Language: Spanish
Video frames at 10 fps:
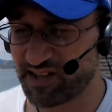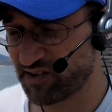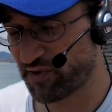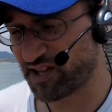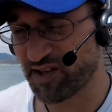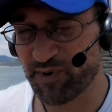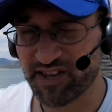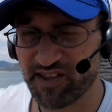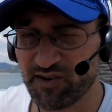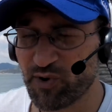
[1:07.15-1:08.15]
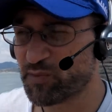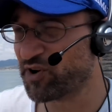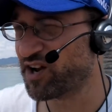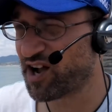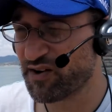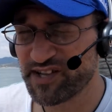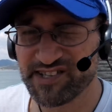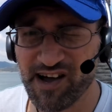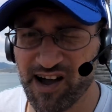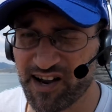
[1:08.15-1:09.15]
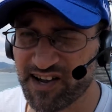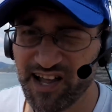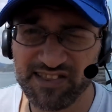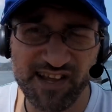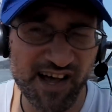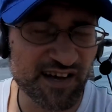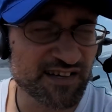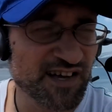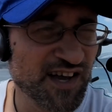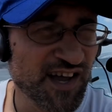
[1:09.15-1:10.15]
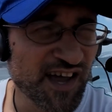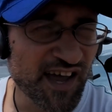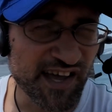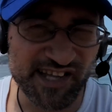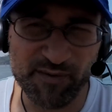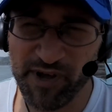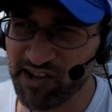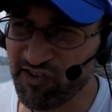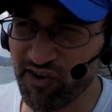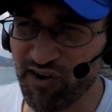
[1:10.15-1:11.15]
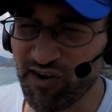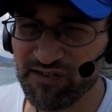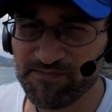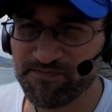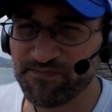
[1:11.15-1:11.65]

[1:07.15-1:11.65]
en diferentes partes del cuerpo, en la cabeza, garganta, en el pecho.